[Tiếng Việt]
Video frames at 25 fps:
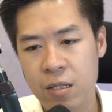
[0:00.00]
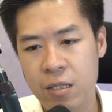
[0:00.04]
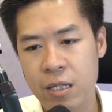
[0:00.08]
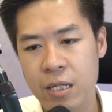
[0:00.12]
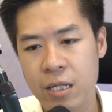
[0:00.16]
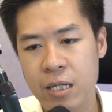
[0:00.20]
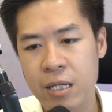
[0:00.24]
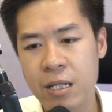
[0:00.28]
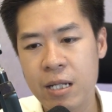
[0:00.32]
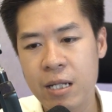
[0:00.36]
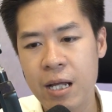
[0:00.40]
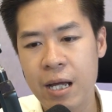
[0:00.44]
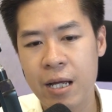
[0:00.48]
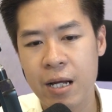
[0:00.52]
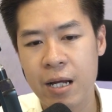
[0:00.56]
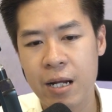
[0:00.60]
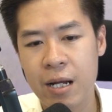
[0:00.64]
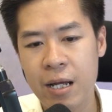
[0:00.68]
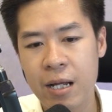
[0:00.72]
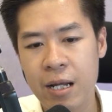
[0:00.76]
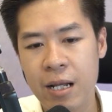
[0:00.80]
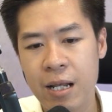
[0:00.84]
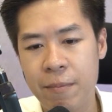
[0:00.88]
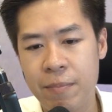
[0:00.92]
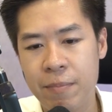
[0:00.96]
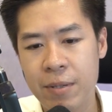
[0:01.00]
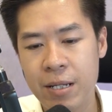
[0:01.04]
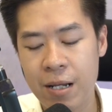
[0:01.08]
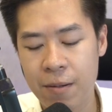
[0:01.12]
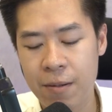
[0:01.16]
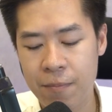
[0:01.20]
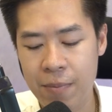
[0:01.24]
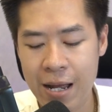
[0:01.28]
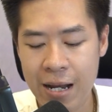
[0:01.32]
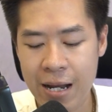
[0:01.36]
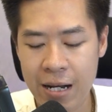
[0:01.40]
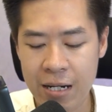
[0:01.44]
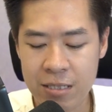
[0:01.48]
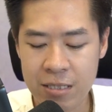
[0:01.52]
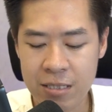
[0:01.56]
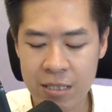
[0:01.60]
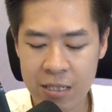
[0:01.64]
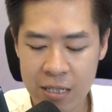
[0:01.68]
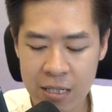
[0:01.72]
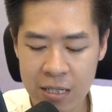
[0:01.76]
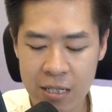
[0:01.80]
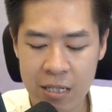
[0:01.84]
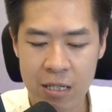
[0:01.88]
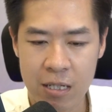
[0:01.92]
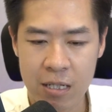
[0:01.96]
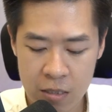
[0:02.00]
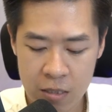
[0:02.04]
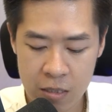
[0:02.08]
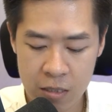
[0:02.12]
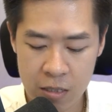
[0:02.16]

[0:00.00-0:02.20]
Thì ý thầy ở đây lặp đi lặp lại là gì?